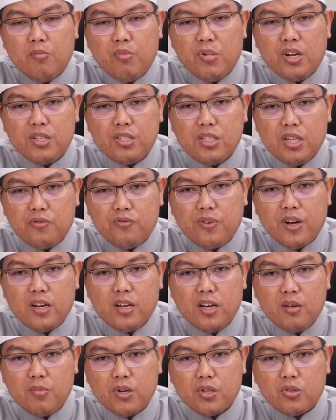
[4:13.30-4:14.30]
beristighfar
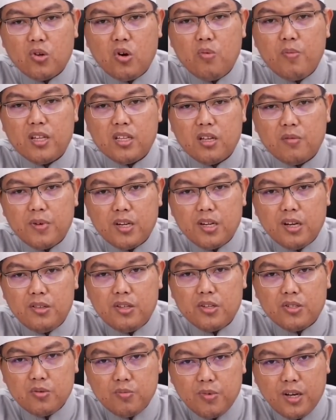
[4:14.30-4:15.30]
dan bertobat kepada
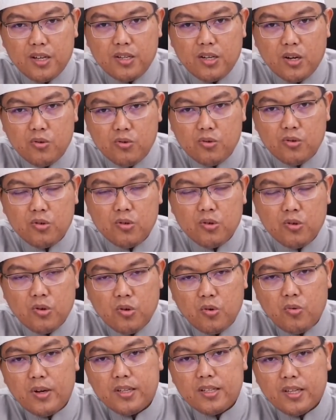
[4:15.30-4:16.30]
Allah Subhanahu
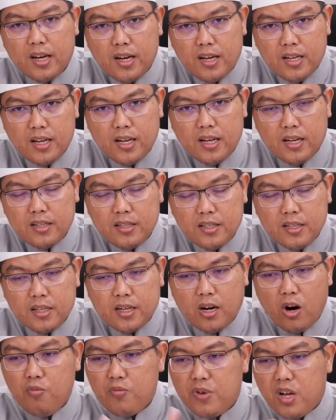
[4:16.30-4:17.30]
wa taala.
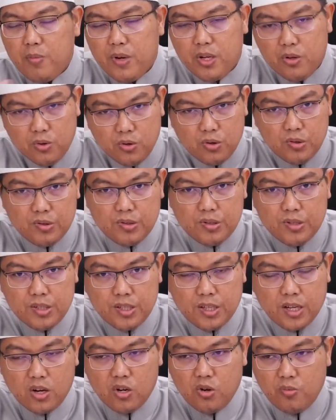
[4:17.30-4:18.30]
Kaum Nabi Nuh,
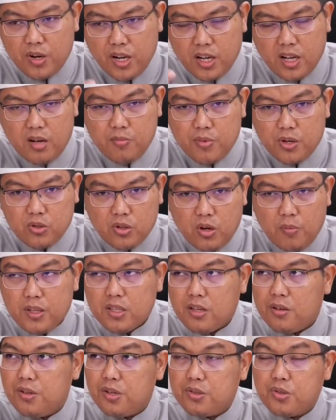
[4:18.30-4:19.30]
kalau mereka
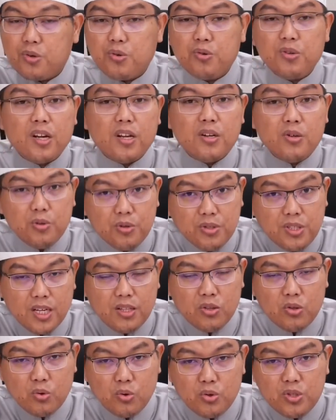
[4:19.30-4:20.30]
bertobat Allah turunkan
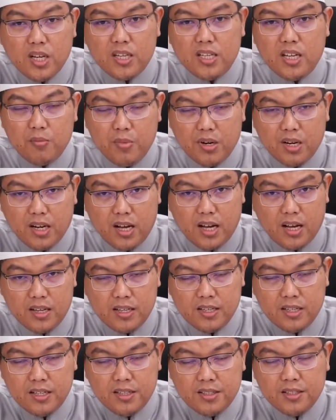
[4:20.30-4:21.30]
hujan-hujan yang berkah.
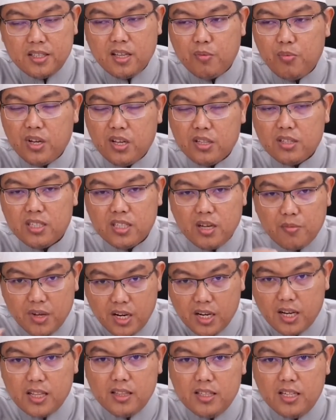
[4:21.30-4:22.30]
Tetapi ketika
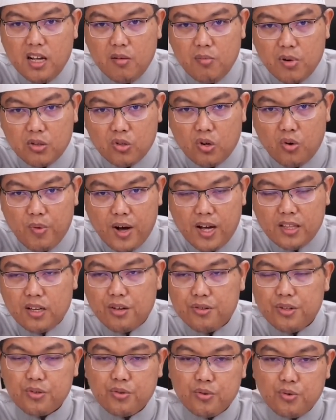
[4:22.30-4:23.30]
mereka tidak bertobat,
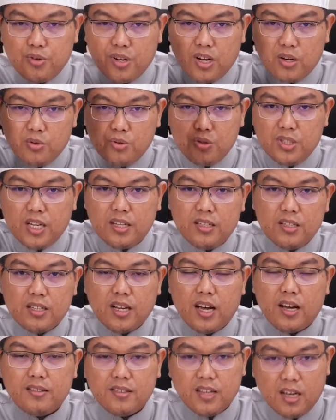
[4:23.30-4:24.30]
Allah turunkan hujan
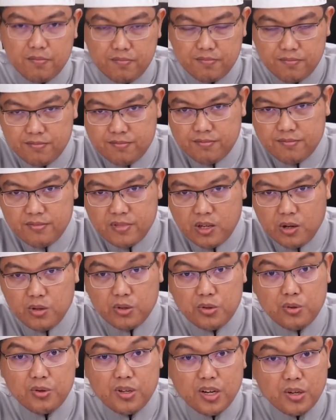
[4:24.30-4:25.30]
azab.
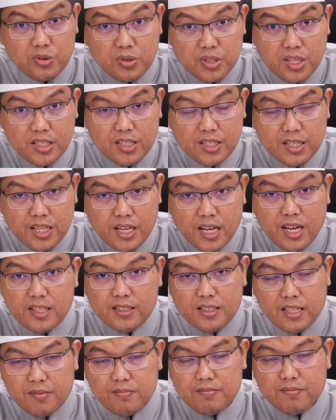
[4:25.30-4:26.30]
Allah turunkan hujan
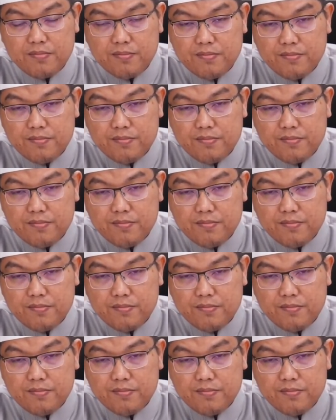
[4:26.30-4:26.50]
azab.